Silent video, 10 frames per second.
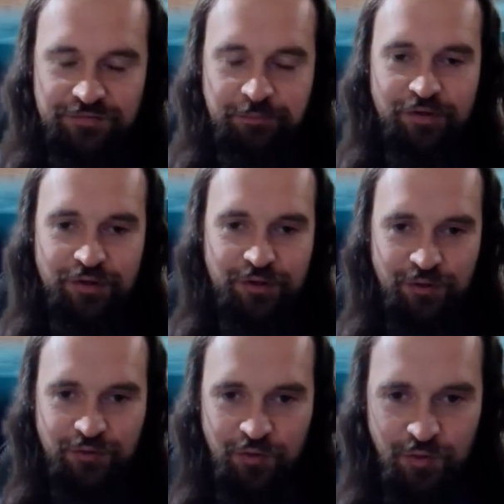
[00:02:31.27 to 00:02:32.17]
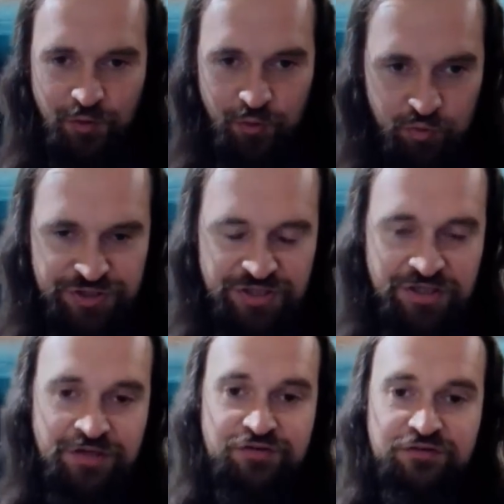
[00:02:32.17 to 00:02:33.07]
spore grono ludzi
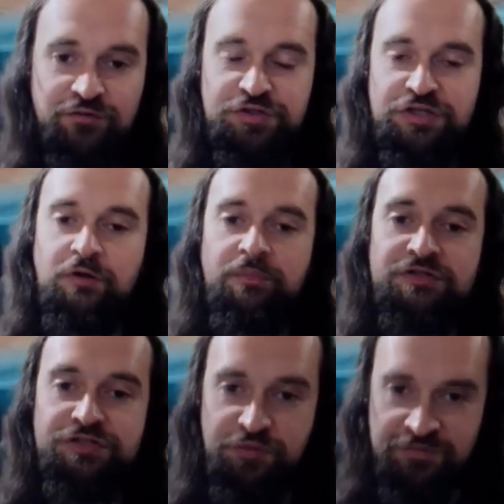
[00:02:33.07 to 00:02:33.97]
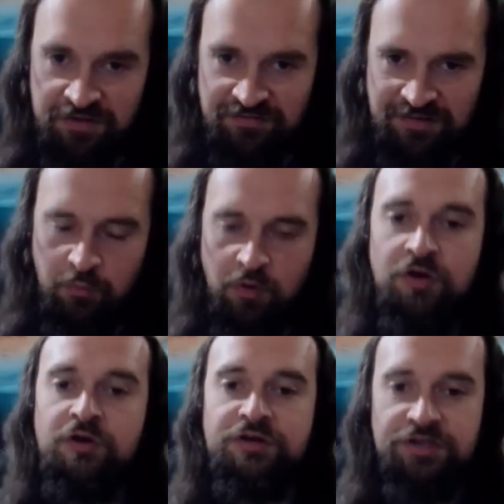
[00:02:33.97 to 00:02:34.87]
i wszystko się tylko będzie
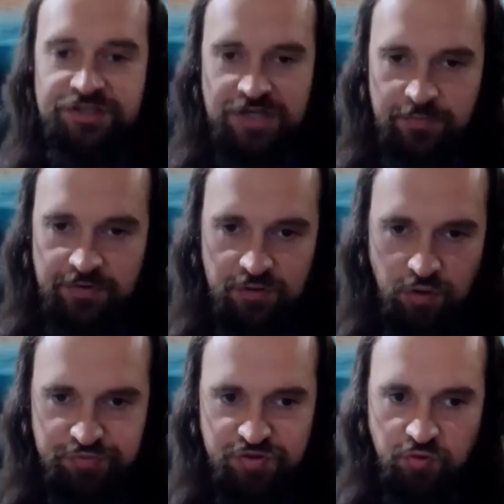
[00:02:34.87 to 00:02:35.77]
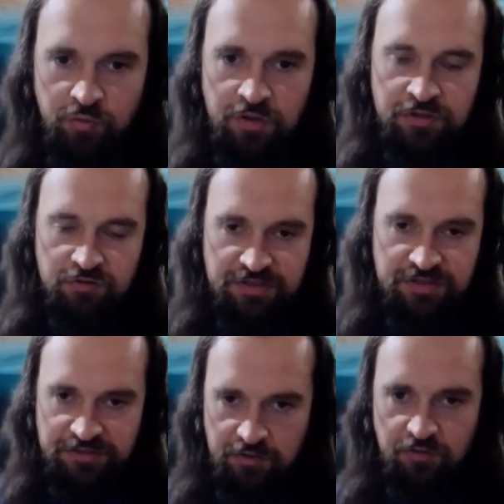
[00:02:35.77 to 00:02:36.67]
rozrastało, idziemy do przodu. To
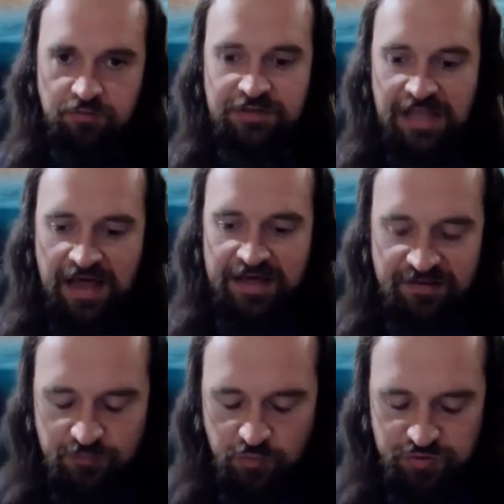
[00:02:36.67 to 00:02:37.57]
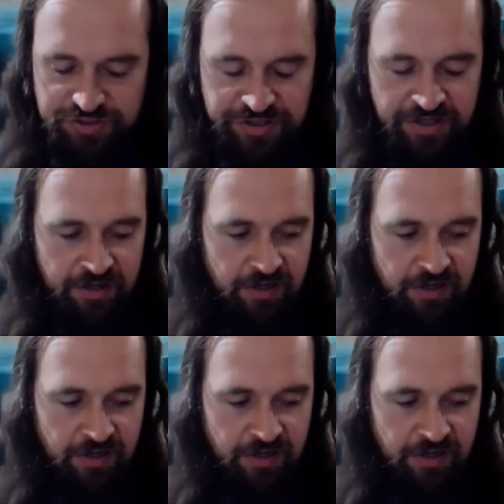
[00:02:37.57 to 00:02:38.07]
tak tylko dla jasności.